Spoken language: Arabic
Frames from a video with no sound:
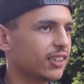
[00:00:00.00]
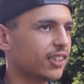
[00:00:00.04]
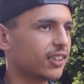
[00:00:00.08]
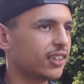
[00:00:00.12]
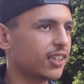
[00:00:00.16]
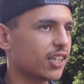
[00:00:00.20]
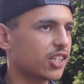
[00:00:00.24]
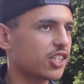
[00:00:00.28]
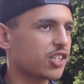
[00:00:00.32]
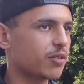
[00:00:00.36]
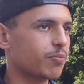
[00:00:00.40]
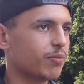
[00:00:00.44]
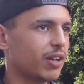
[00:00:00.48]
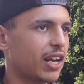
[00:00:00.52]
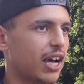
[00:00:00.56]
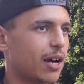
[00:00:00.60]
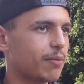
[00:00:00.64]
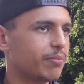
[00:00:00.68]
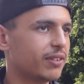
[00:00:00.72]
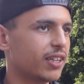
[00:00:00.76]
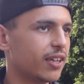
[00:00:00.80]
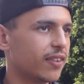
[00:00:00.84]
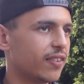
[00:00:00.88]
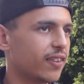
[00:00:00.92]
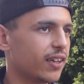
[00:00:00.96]
انت تنجم
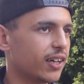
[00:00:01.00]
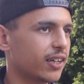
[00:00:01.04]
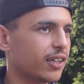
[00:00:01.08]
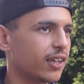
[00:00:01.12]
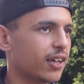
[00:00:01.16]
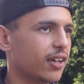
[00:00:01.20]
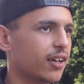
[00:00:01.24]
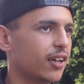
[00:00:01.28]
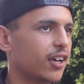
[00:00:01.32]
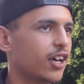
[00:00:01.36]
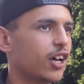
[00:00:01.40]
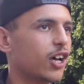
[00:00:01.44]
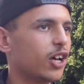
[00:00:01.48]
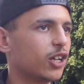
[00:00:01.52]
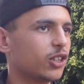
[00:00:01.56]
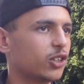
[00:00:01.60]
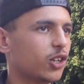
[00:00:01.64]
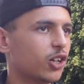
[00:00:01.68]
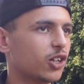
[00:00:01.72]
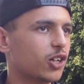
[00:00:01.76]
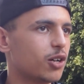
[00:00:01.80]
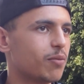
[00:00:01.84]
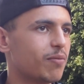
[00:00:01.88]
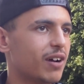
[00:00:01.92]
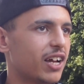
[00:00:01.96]
العبد هذاك
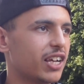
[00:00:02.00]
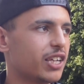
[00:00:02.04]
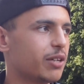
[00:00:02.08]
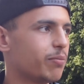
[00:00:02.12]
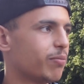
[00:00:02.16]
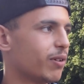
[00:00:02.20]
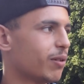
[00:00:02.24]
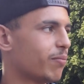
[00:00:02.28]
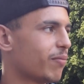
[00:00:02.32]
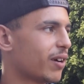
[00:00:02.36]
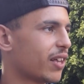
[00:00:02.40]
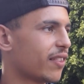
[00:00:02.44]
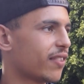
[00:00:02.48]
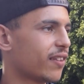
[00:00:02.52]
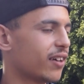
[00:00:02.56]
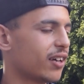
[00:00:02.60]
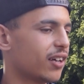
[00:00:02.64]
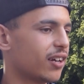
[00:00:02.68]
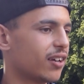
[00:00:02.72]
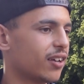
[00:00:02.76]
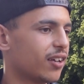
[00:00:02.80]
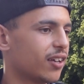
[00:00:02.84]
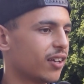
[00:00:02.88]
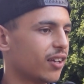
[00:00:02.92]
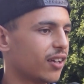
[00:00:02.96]
تحكم عليه
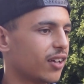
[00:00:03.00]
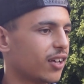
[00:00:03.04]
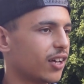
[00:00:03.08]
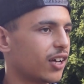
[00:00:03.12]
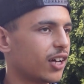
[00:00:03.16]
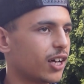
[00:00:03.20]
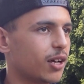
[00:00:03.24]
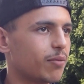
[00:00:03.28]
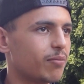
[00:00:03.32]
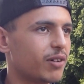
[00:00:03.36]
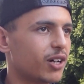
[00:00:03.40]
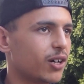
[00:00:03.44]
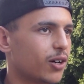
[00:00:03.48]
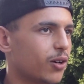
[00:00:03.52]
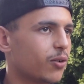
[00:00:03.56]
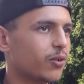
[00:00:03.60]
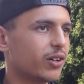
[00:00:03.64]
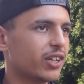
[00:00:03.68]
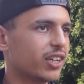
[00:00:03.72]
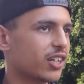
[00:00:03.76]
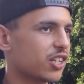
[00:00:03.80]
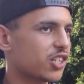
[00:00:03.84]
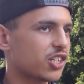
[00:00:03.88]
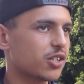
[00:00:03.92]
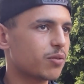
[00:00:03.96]
بالمظهر اما هو
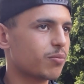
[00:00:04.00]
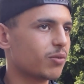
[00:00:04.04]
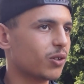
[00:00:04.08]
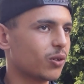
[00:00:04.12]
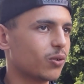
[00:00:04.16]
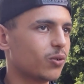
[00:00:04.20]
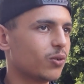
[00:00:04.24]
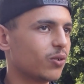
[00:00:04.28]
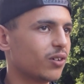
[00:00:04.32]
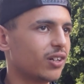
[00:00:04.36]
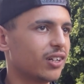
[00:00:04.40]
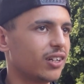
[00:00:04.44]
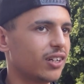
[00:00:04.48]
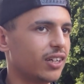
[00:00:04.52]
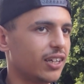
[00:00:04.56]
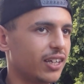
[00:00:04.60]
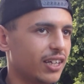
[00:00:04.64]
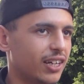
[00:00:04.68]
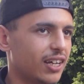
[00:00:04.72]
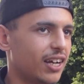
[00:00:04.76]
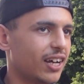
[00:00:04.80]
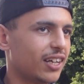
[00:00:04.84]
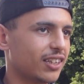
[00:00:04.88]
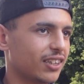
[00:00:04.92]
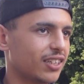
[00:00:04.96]
ينجم يكون
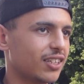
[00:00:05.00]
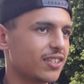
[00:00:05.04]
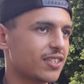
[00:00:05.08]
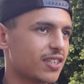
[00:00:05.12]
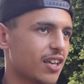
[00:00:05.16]
انا عندي